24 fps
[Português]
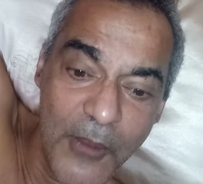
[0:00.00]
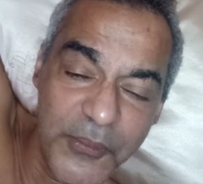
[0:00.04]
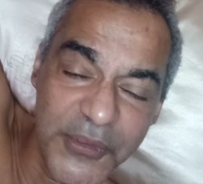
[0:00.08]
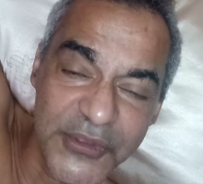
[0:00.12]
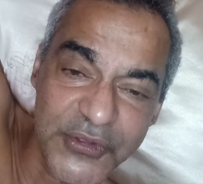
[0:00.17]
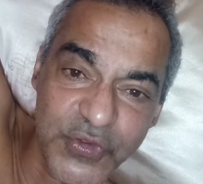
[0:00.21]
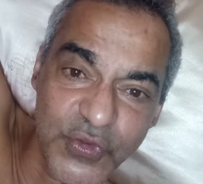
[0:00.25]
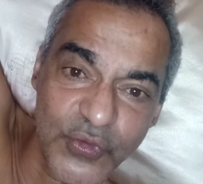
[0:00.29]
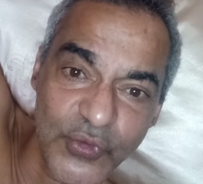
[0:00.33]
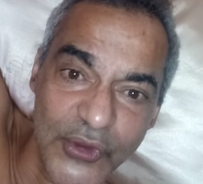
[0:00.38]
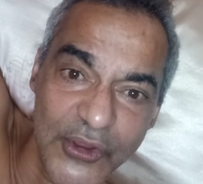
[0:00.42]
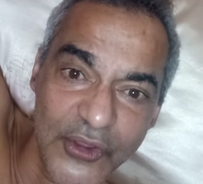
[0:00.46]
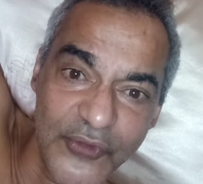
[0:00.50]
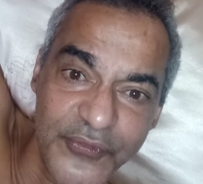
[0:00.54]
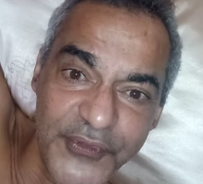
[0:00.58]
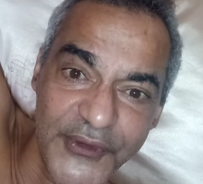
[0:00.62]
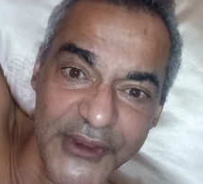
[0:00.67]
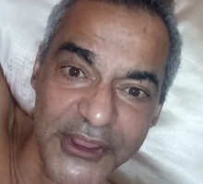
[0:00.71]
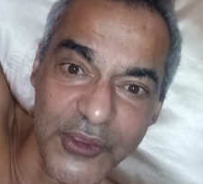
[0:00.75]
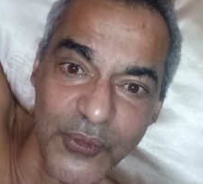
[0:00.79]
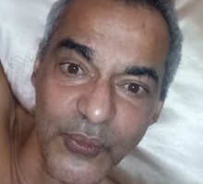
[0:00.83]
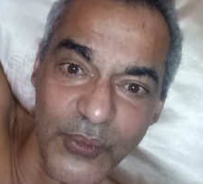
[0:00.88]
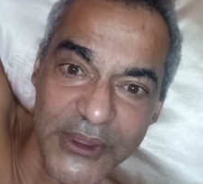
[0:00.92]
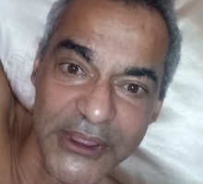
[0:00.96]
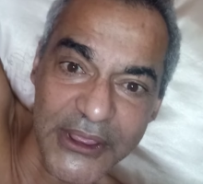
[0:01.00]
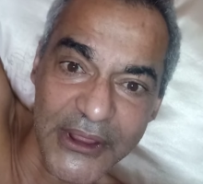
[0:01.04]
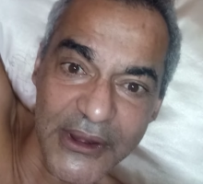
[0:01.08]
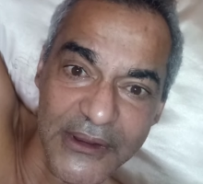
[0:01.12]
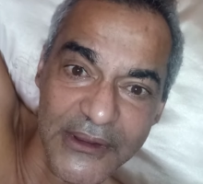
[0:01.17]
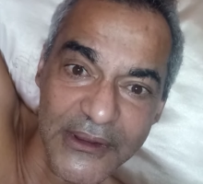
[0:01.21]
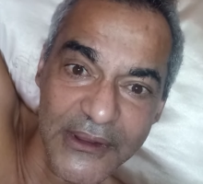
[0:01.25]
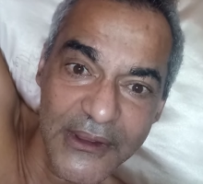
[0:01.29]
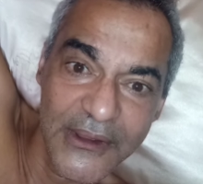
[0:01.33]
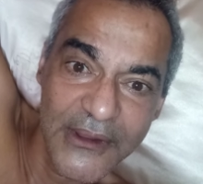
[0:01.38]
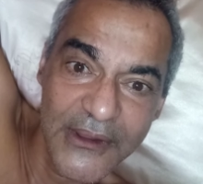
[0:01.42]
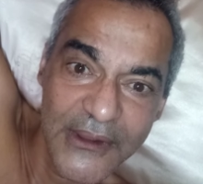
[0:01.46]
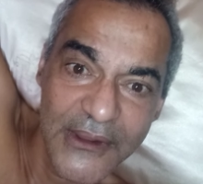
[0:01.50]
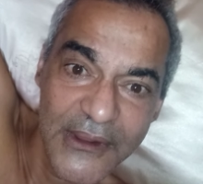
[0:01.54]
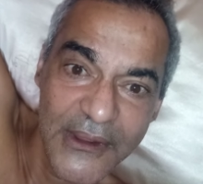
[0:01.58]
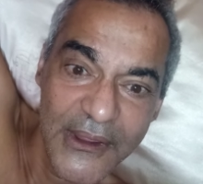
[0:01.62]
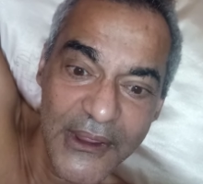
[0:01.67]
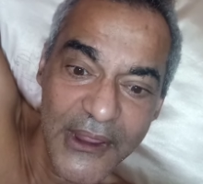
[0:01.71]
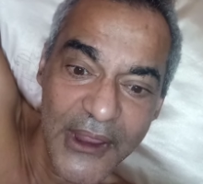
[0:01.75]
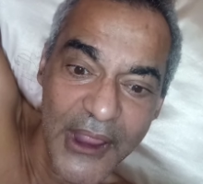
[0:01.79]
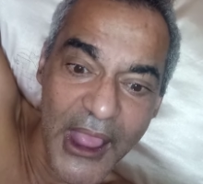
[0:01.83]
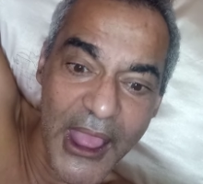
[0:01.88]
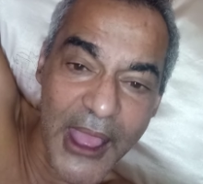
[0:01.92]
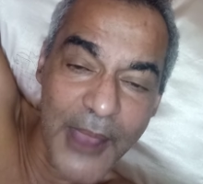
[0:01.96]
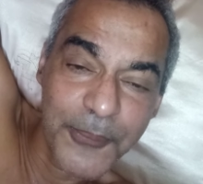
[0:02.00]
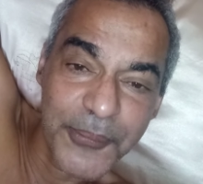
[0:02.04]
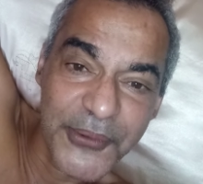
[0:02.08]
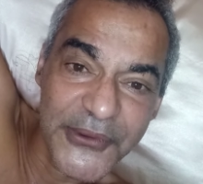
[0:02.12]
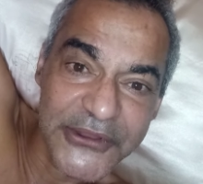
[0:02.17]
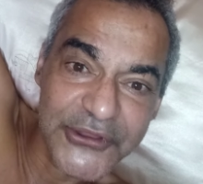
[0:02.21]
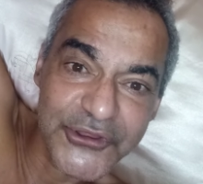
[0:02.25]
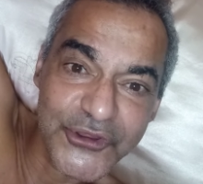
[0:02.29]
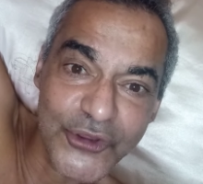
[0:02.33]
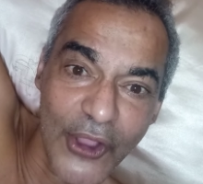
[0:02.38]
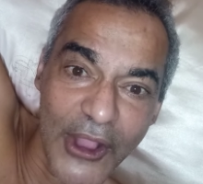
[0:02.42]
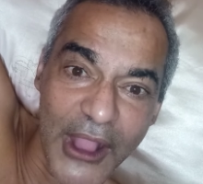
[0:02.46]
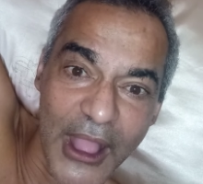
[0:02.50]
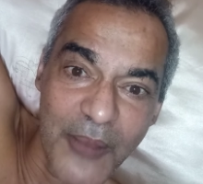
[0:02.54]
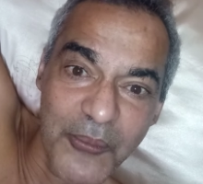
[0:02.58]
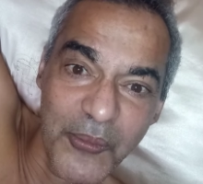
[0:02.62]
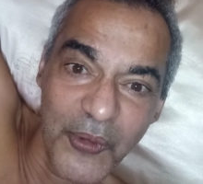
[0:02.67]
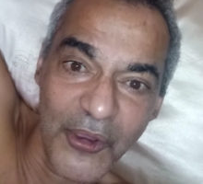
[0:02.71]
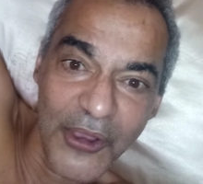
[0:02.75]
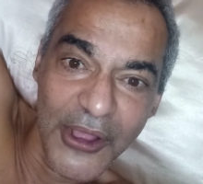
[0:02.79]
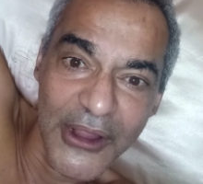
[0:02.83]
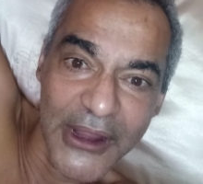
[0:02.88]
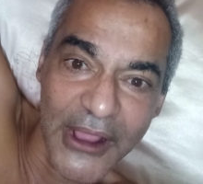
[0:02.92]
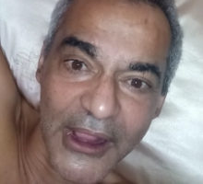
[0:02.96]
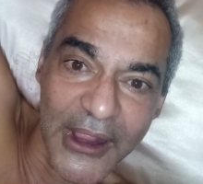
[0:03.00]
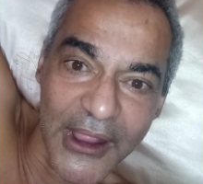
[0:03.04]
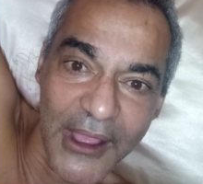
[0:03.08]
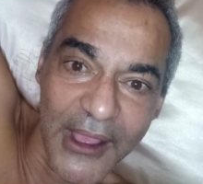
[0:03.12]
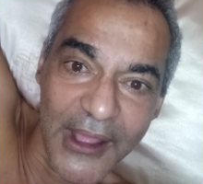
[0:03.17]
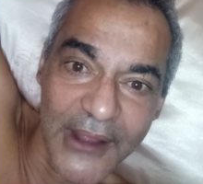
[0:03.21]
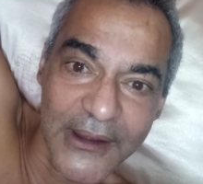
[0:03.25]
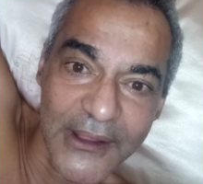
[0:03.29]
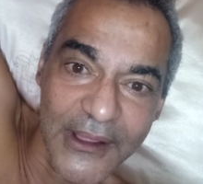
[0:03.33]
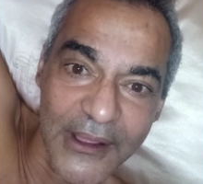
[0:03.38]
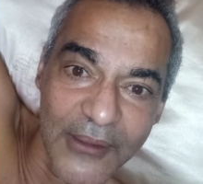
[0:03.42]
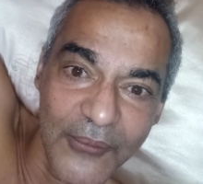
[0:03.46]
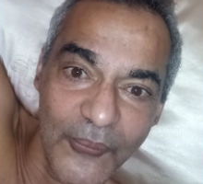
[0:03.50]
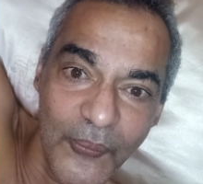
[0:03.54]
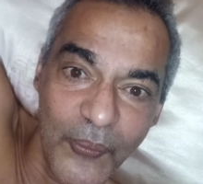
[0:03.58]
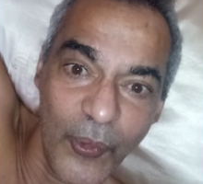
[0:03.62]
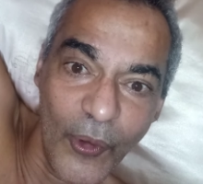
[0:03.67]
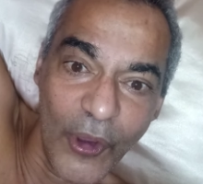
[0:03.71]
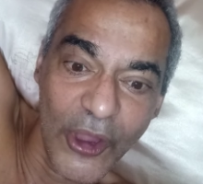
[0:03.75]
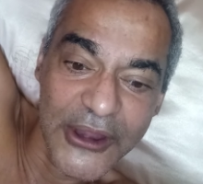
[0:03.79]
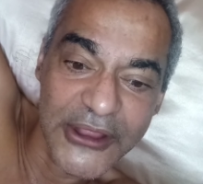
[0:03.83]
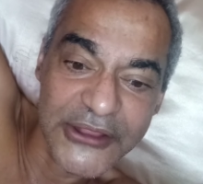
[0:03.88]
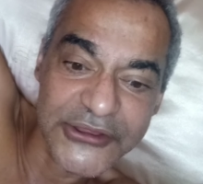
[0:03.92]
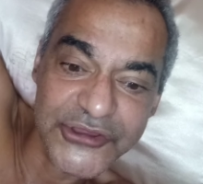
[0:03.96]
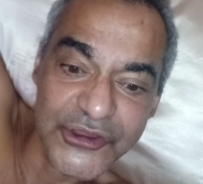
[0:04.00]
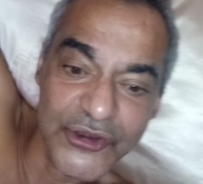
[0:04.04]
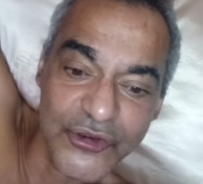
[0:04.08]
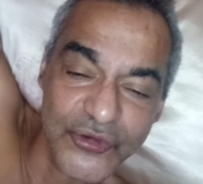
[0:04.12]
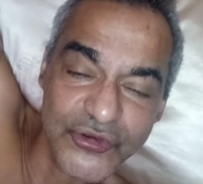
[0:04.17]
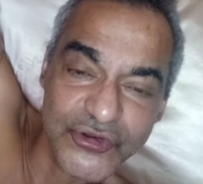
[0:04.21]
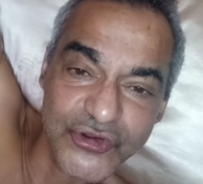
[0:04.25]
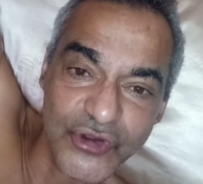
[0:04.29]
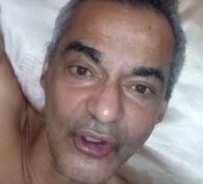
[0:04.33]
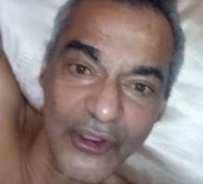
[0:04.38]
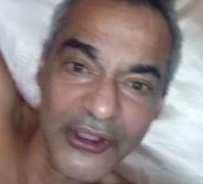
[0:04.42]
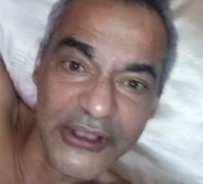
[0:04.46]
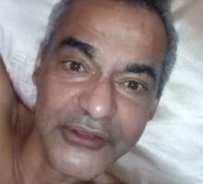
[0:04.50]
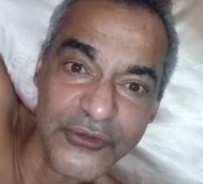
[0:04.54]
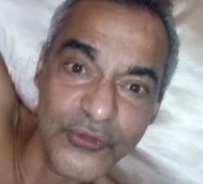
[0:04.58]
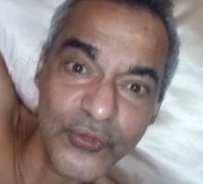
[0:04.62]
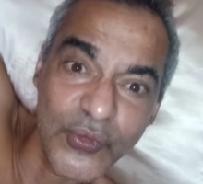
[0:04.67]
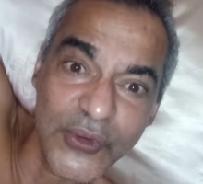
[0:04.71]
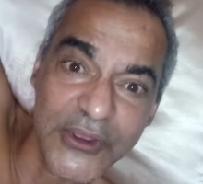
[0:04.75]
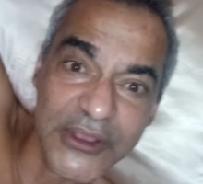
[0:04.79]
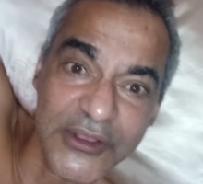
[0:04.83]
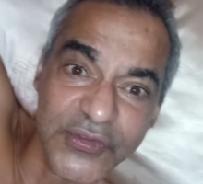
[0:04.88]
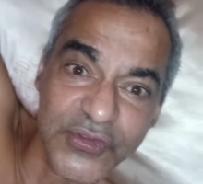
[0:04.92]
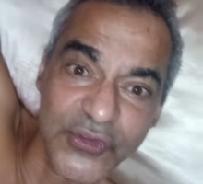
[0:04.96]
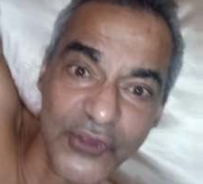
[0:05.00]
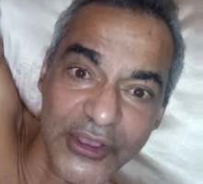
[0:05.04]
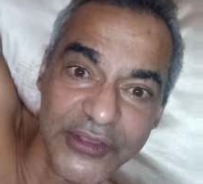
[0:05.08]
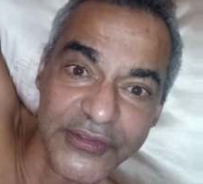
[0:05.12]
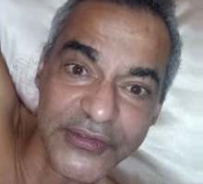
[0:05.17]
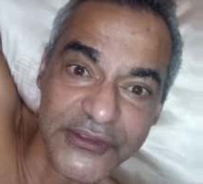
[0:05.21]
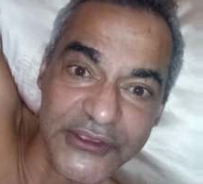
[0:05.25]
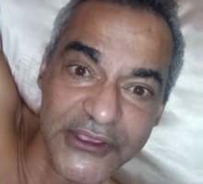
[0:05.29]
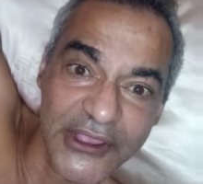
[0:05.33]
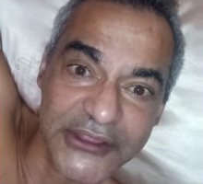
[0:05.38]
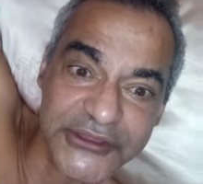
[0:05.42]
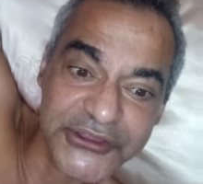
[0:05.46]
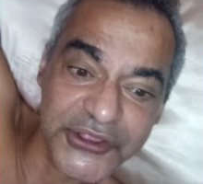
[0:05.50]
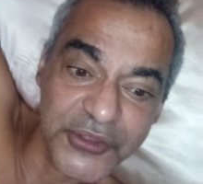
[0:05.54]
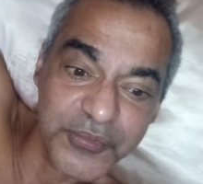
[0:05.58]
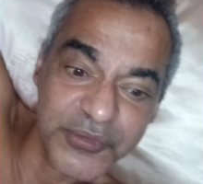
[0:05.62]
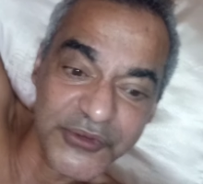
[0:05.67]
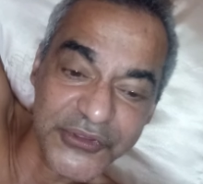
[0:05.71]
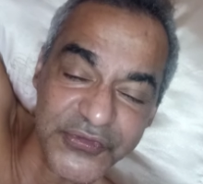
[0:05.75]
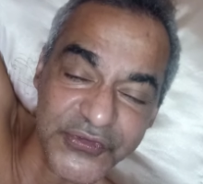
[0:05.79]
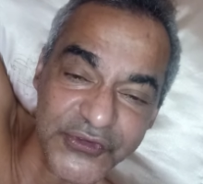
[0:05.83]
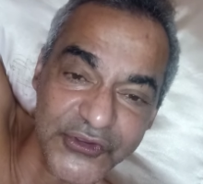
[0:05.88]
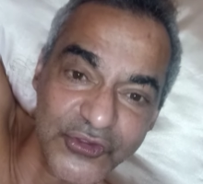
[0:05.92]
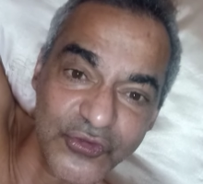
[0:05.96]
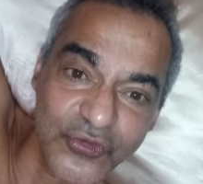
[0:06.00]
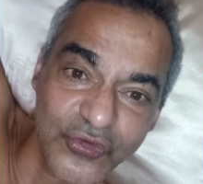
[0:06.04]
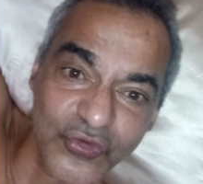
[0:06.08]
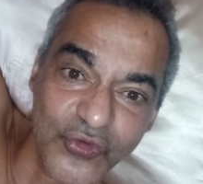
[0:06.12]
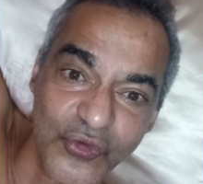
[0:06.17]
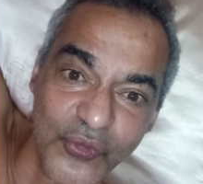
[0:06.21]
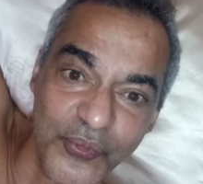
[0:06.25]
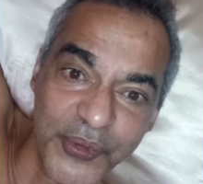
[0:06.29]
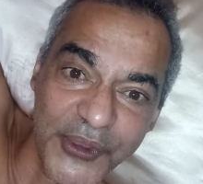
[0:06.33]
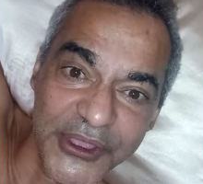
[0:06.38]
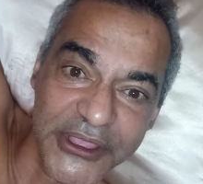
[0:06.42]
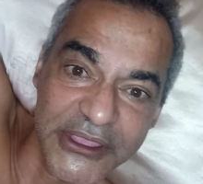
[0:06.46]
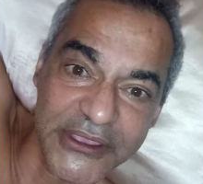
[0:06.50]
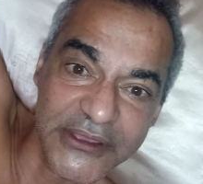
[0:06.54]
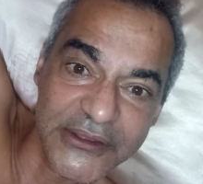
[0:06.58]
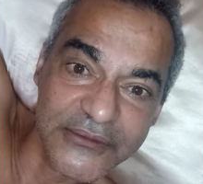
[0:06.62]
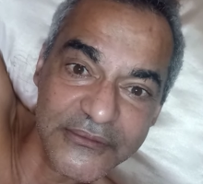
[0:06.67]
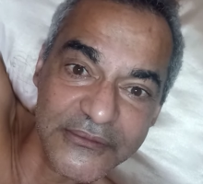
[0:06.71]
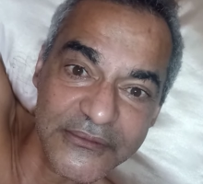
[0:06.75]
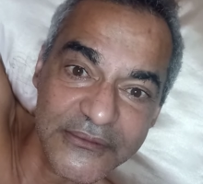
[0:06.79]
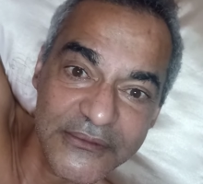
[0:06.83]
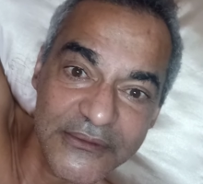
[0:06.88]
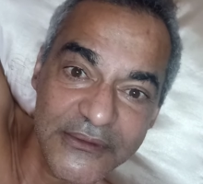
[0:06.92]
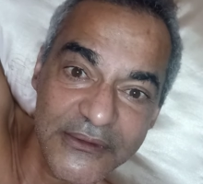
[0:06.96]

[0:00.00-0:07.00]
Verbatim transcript: Estúdio eu falei com ele aprende a jogar bola, cara. Bola a gente não joga nunca sozinho, a gente precisa dos companheiros.